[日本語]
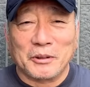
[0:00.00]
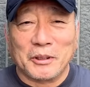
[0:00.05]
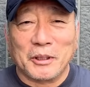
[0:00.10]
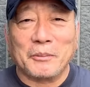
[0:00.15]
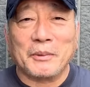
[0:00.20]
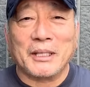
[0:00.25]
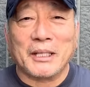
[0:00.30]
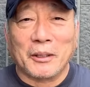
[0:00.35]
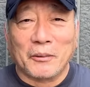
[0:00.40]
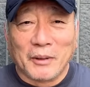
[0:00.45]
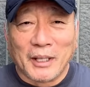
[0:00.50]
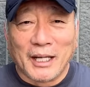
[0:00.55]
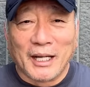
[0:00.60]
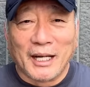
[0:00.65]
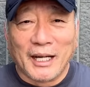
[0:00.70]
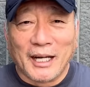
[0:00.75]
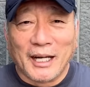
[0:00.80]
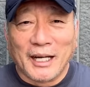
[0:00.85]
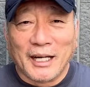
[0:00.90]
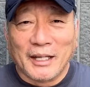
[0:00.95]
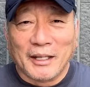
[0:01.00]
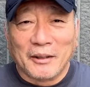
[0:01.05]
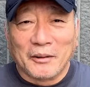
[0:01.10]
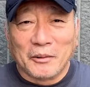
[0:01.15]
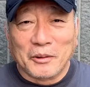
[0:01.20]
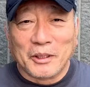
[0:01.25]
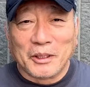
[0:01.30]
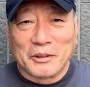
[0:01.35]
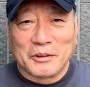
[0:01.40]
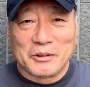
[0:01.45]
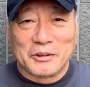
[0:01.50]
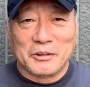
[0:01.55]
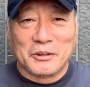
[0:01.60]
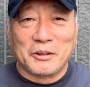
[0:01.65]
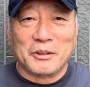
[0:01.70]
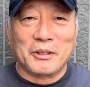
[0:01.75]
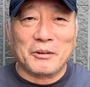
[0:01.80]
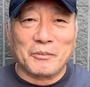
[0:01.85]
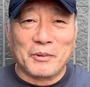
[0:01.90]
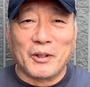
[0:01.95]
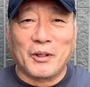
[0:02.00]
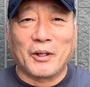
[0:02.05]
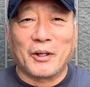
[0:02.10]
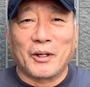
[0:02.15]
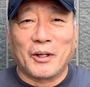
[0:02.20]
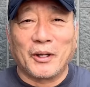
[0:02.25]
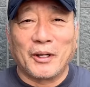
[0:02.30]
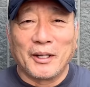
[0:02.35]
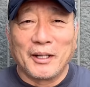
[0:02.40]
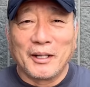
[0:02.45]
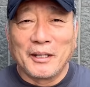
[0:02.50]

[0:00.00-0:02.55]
う意味ではオリックスよりも